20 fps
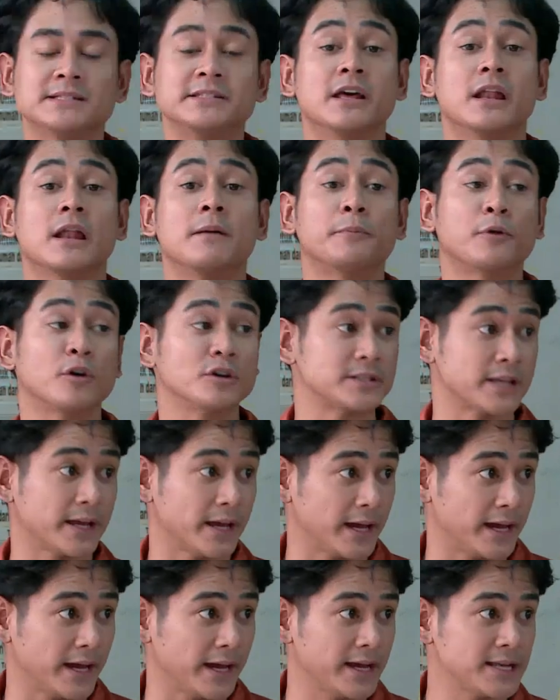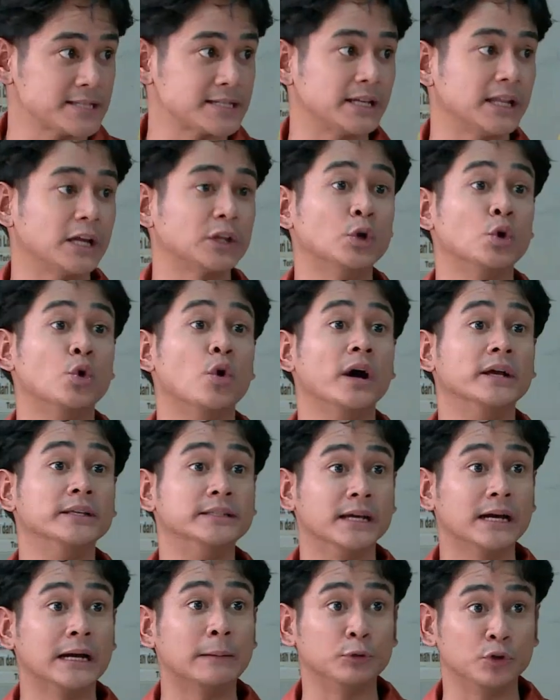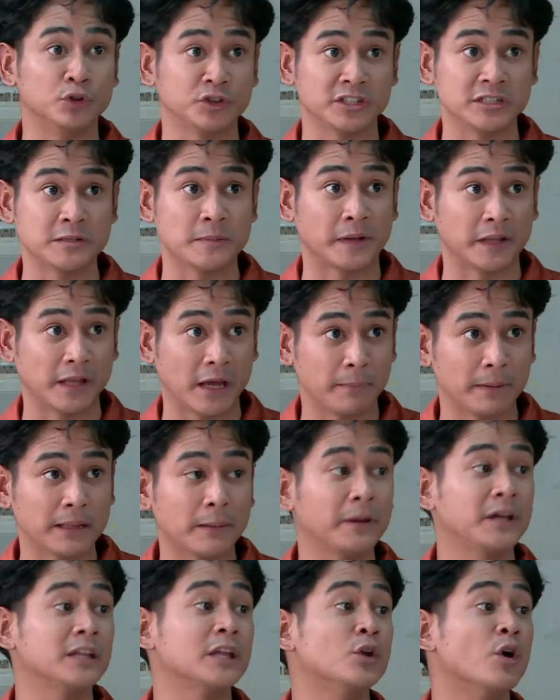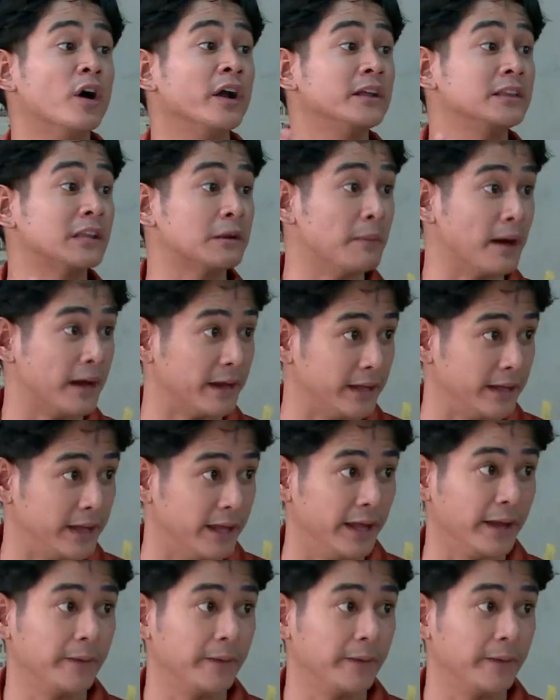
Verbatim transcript: dalam proses. Kita tunggu aja keputusan seperti apa. Tapi kita doakan yang terbaik. Doa